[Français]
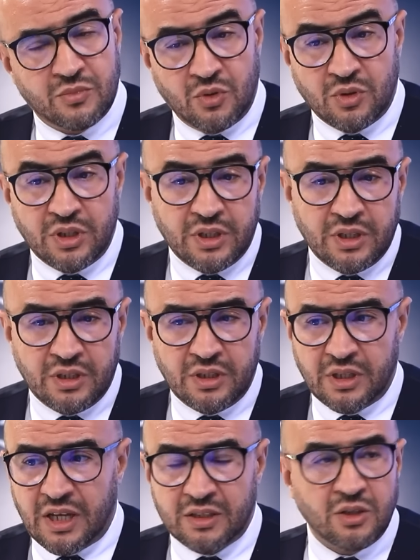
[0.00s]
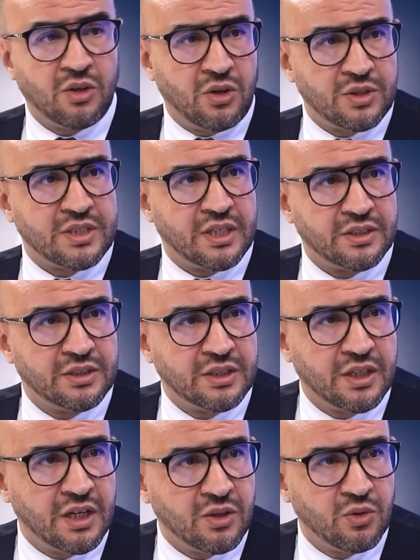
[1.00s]
Donc les, quatre grands
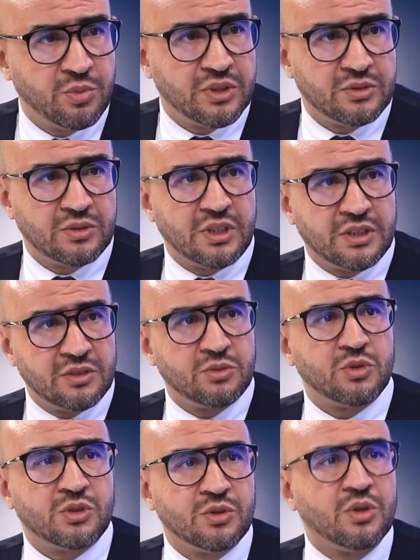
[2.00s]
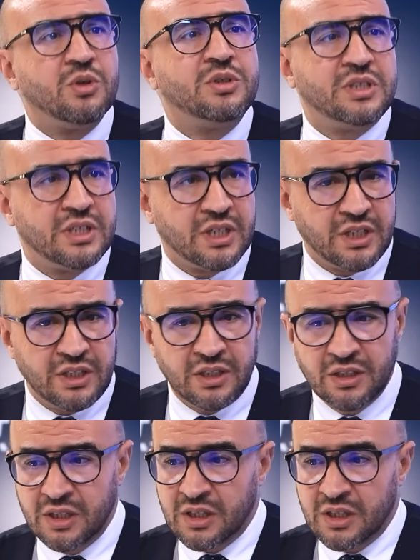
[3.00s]
syndicats mhm. représentatifs se sont retirés mhm.